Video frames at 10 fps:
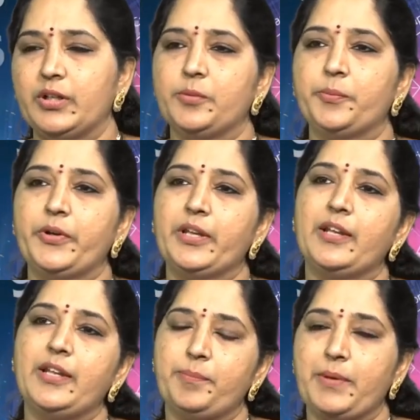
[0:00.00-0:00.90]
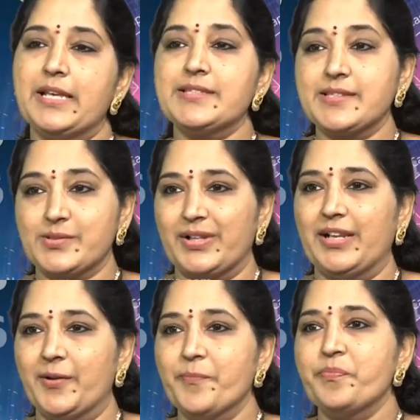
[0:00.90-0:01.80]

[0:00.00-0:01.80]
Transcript: ఉండకపోయినా ఈ ప్లేసెస్ వల్ల